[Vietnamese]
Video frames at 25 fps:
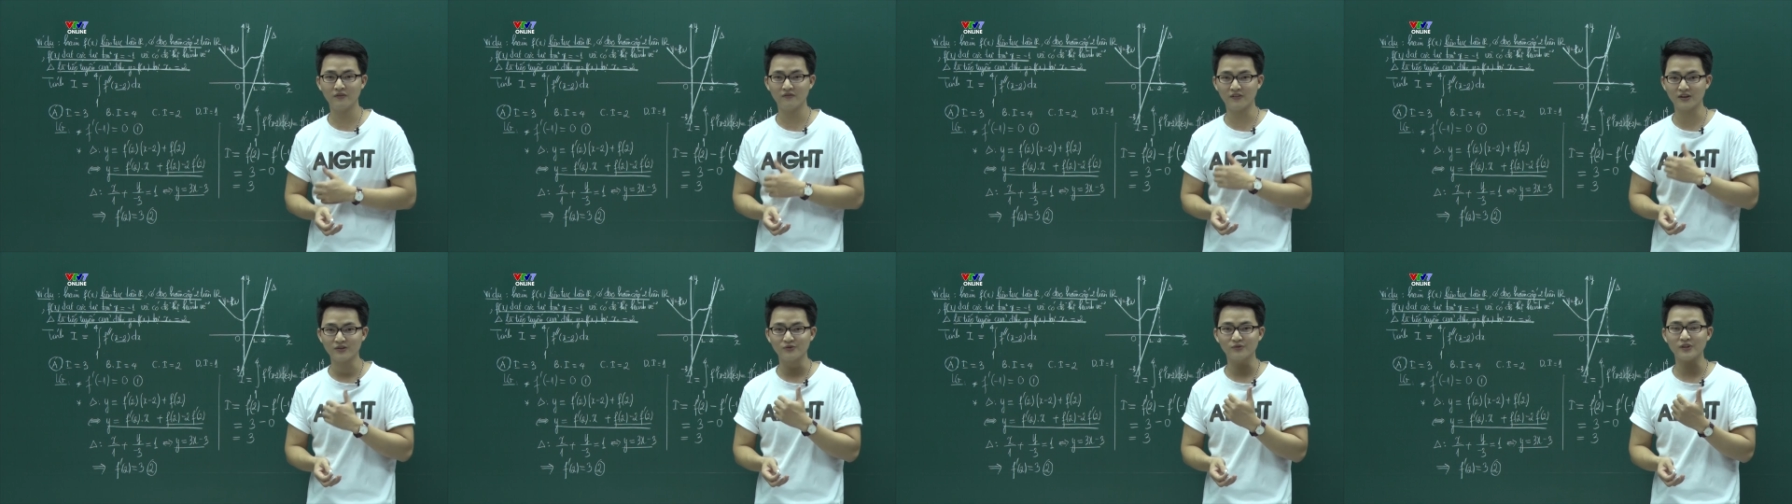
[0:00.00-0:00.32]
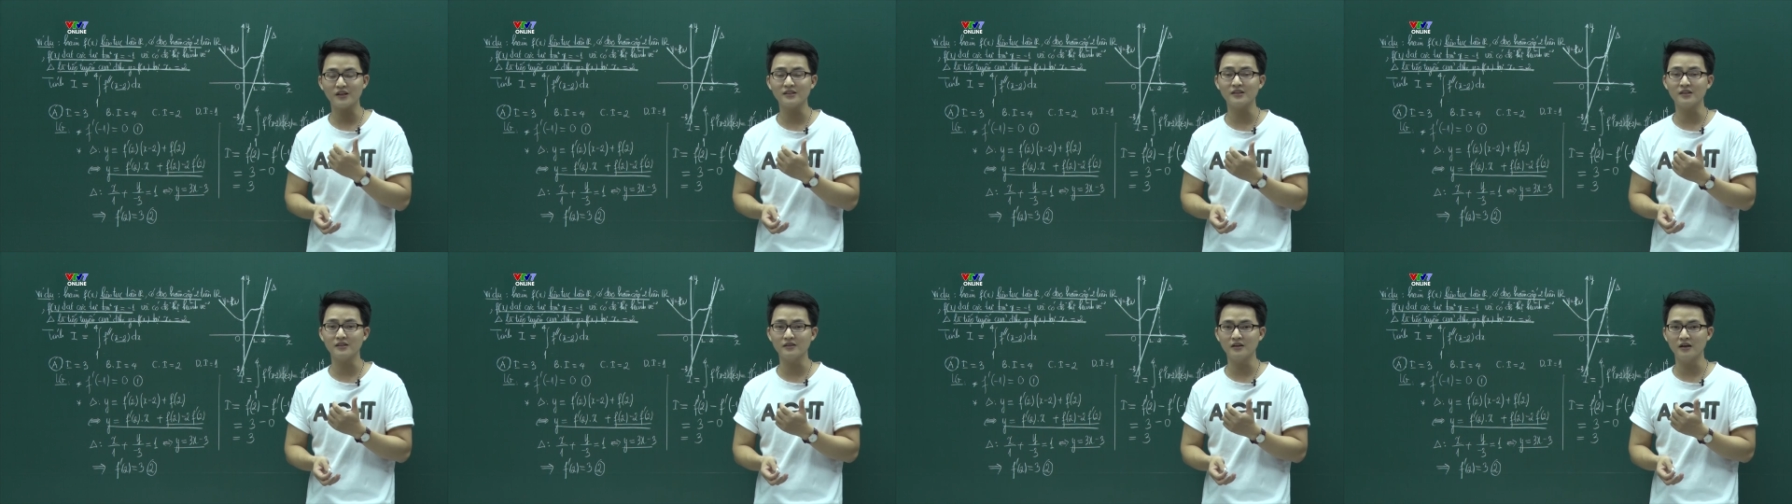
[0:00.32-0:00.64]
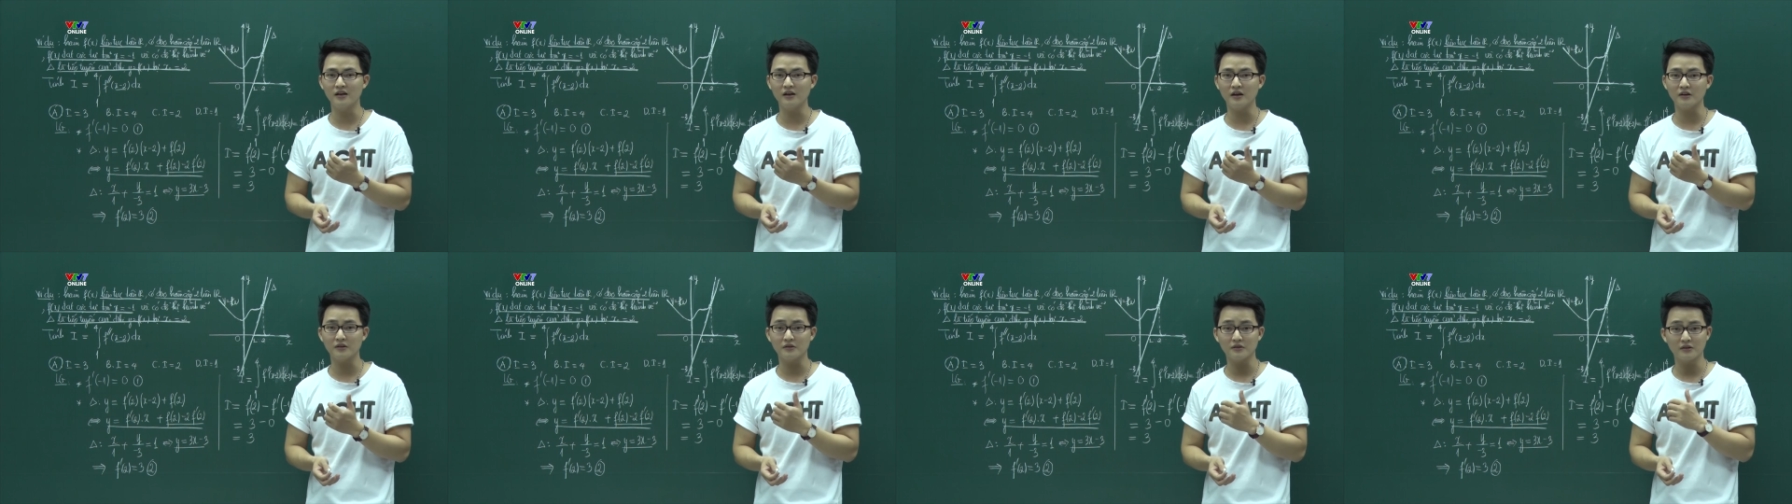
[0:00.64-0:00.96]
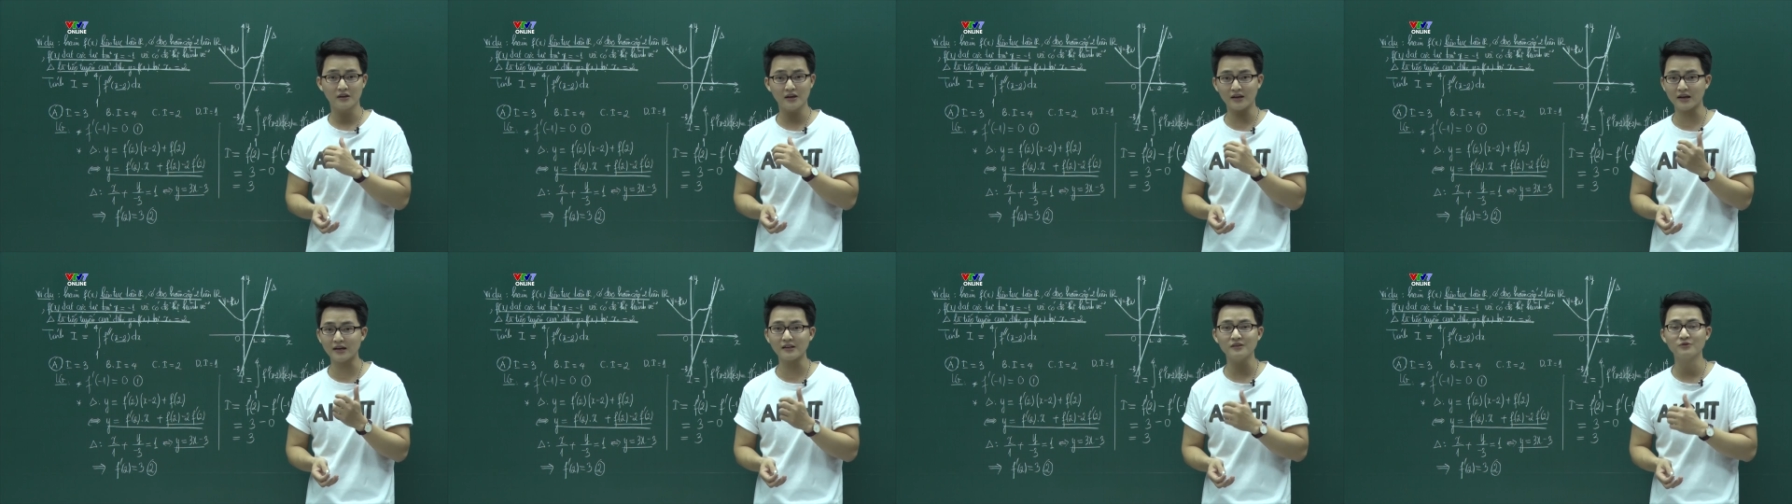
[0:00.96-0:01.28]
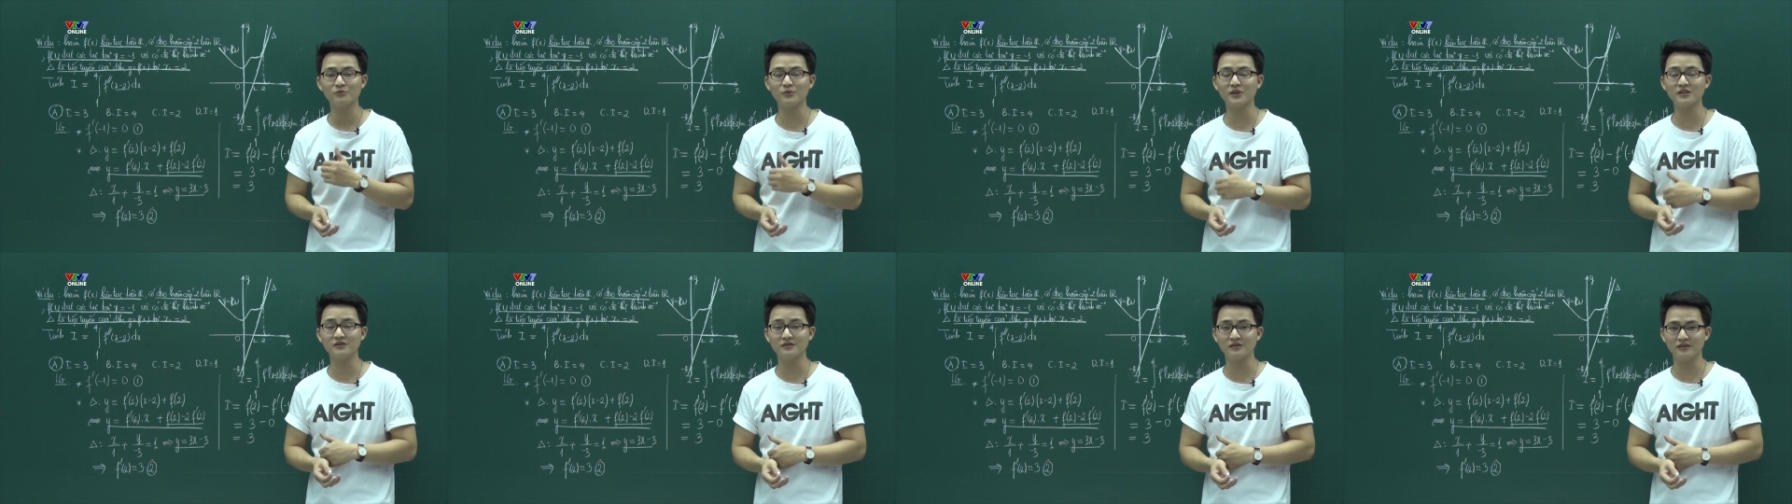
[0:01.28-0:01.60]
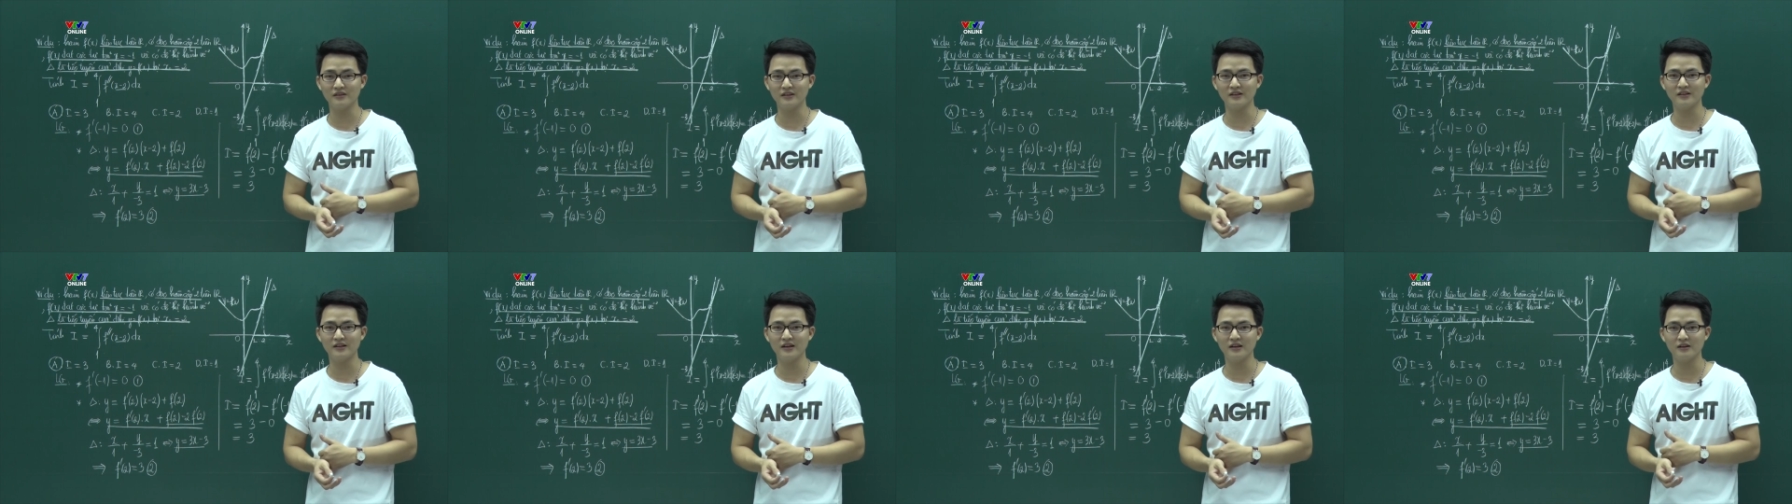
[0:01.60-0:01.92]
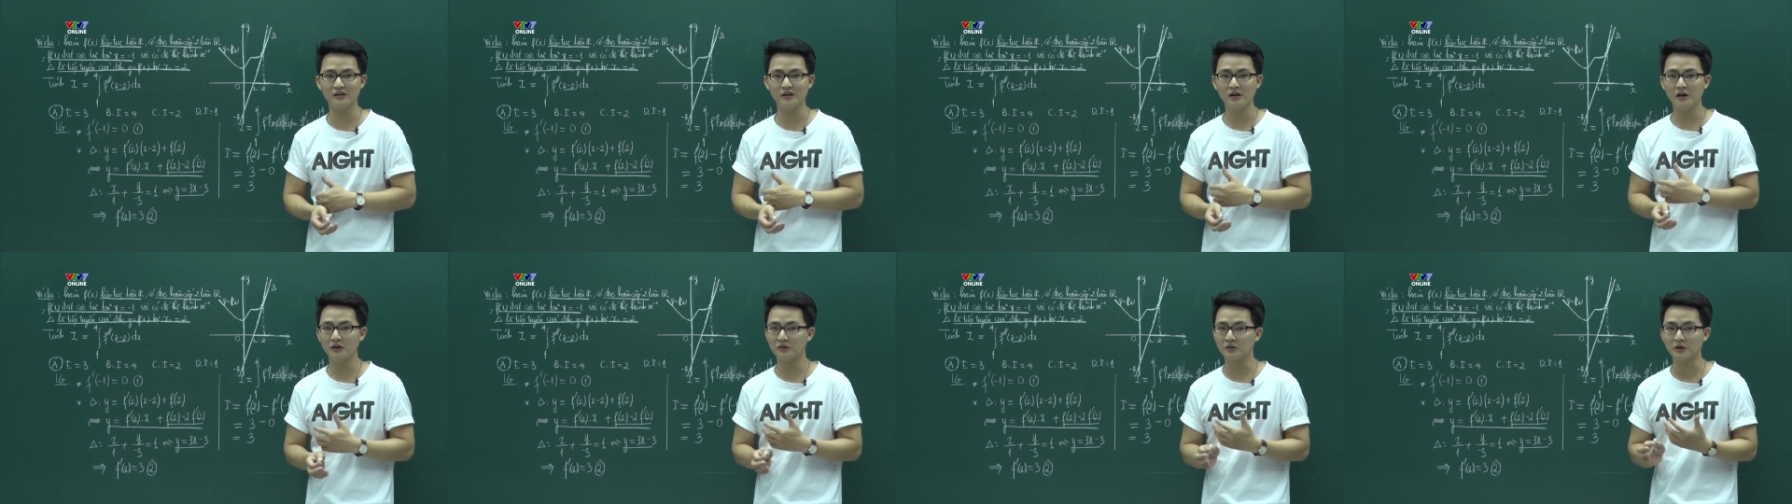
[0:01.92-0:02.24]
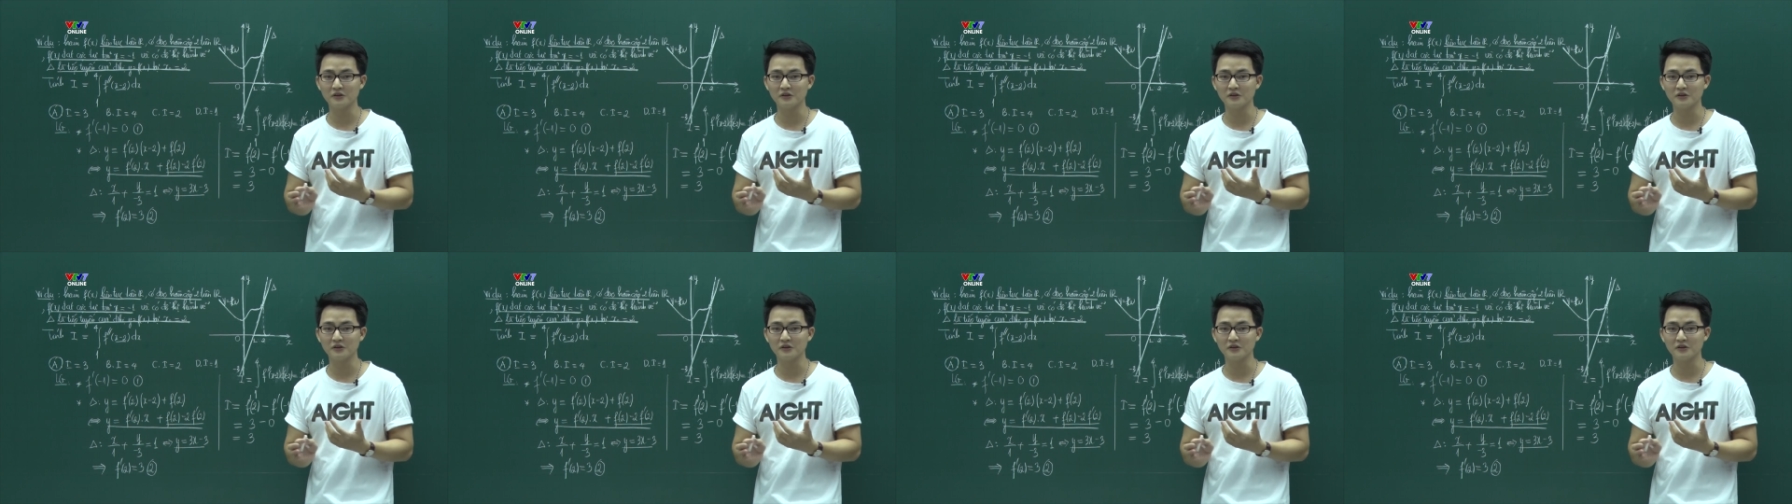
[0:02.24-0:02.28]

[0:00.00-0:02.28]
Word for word: và chúng ta sẽ thấy là cái cách chúng ta xử lý đây